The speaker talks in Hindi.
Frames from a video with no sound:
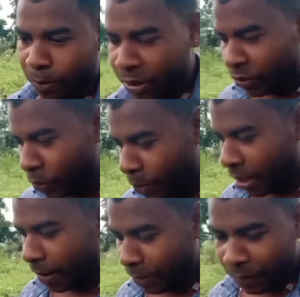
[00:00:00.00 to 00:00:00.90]
मशरूम
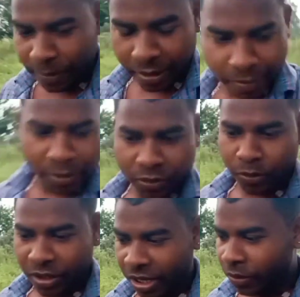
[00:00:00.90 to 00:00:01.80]
काफ़ी फेमस
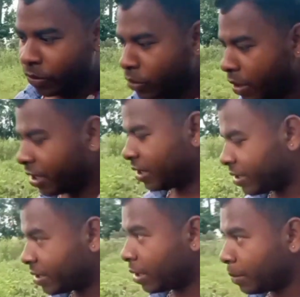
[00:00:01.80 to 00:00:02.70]
होता है दोस्तों और ये
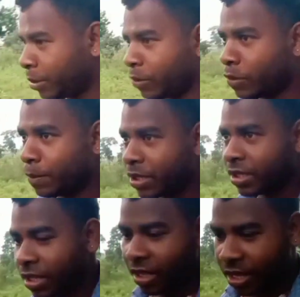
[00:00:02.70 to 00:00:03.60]
सभी को
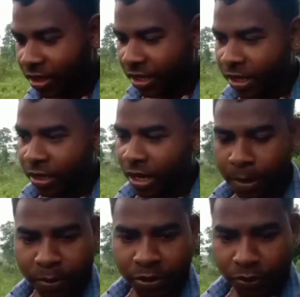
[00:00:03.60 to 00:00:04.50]
पसंद आता है
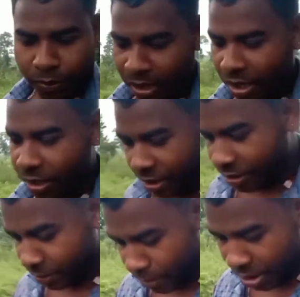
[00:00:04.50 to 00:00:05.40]
काफ़ी स्वाद है
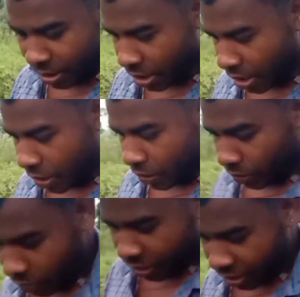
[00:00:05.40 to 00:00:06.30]
इसमें
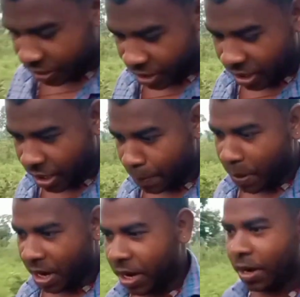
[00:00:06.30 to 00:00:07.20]
और ये जंगल
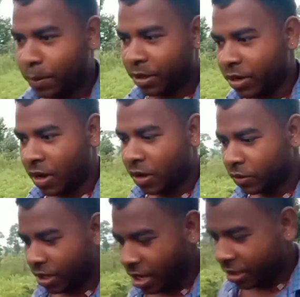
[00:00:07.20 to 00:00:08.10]
पहाड़ में गांव
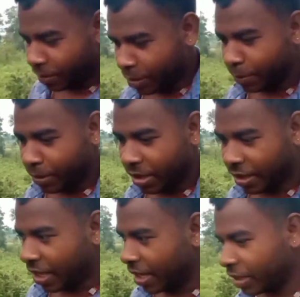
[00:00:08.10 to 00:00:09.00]
देहात में
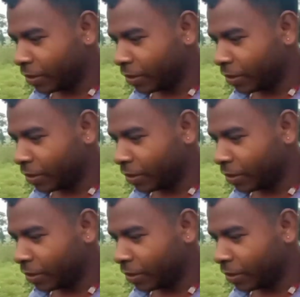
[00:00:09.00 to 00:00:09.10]
मिलता है